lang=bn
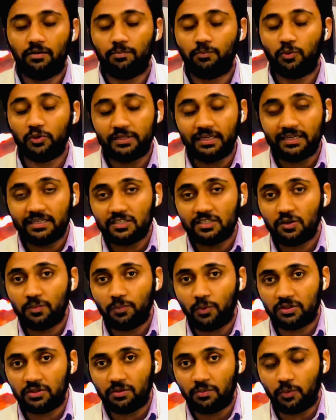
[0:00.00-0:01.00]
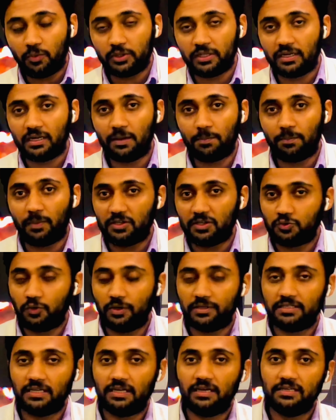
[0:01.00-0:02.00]
প্রত্যেকে যেন পতাকার
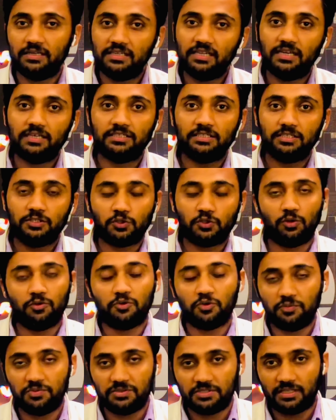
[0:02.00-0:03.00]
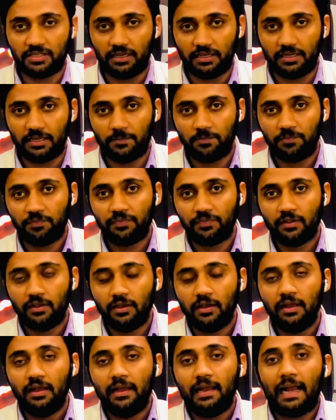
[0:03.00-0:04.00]
পাসওয়ার্ডটা নিয়ে আসে সল্ট অফিস থেকে
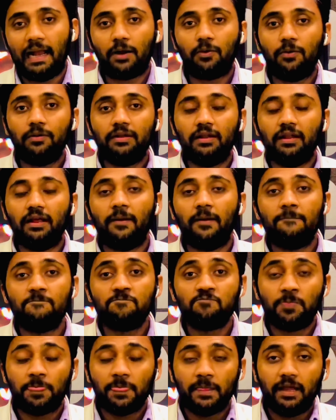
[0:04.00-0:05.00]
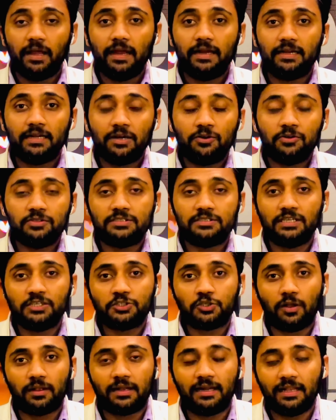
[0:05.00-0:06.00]
এখন এটা হচ্ছে
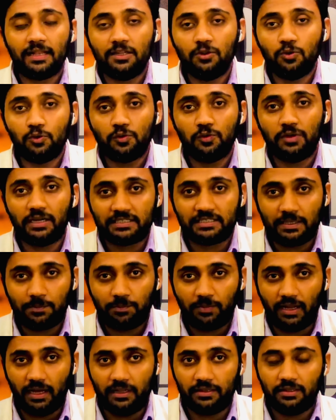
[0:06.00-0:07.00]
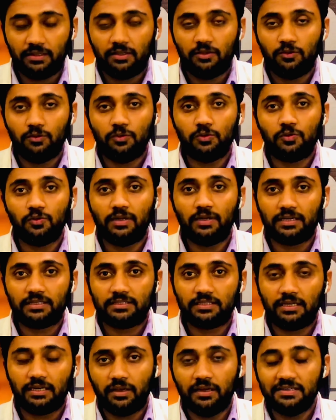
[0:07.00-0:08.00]
সরকারের নতুন একটা প্ল্যান নতুন
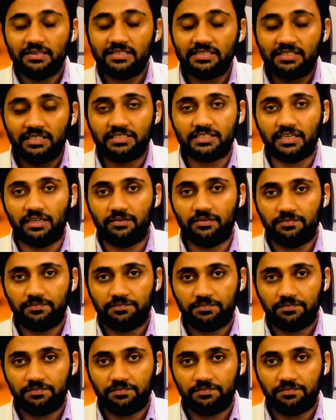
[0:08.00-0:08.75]
একটা ডিসিশন